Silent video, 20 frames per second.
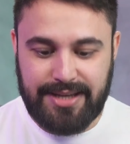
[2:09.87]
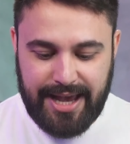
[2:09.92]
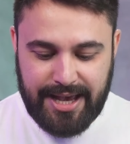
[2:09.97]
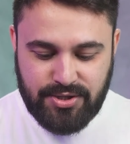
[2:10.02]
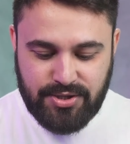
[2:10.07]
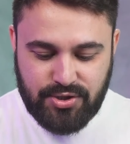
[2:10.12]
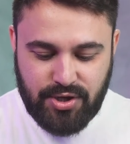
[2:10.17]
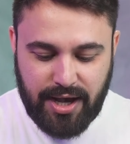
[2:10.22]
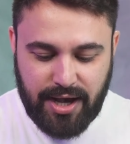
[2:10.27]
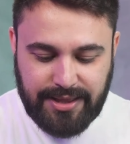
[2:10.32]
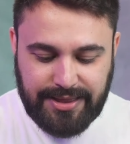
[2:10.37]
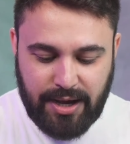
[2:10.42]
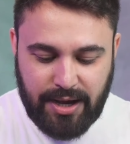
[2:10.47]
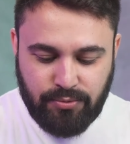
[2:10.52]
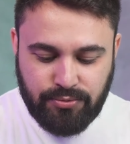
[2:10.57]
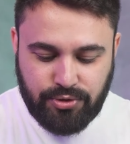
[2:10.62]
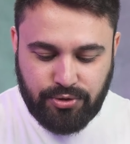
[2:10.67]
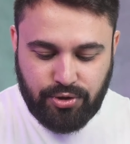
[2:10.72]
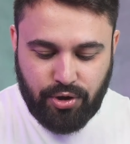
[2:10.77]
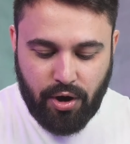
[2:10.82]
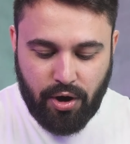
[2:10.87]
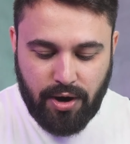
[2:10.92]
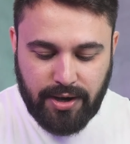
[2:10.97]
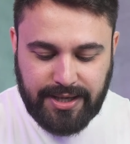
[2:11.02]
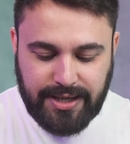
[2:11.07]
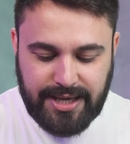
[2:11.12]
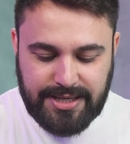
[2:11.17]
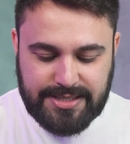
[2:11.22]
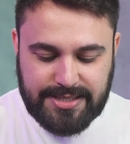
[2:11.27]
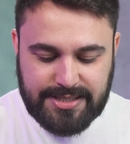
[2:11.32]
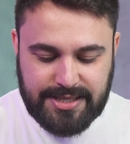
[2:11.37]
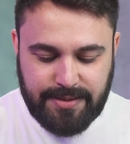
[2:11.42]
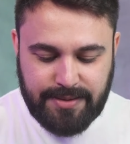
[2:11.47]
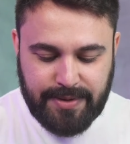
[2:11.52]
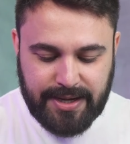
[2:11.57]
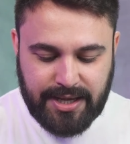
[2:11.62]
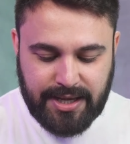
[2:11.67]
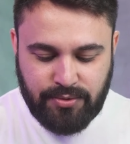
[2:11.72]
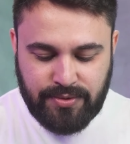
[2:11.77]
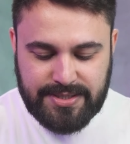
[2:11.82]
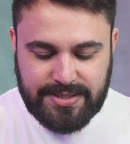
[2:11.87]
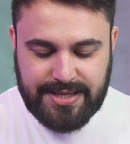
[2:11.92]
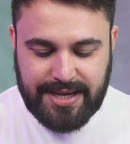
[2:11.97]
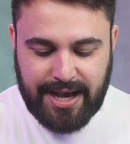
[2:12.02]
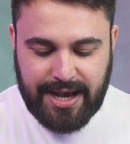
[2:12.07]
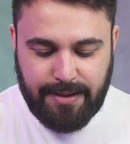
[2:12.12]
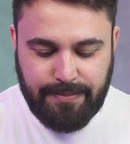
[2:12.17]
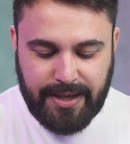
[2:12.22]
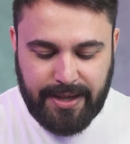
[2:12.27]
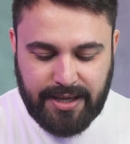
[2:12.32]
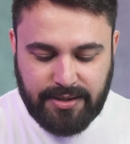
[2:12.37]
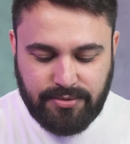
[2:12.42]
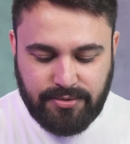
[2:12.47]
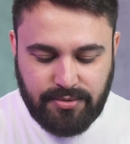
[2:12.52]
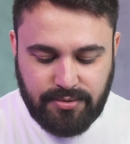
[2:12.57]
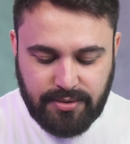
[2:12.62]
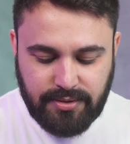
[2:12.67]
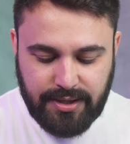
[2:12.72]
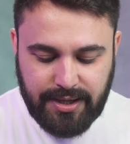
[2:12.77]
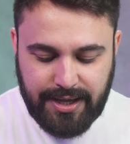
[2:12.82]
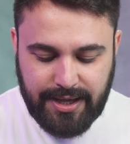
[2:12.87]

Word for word: É só dar um toque em cima aqui do encerramento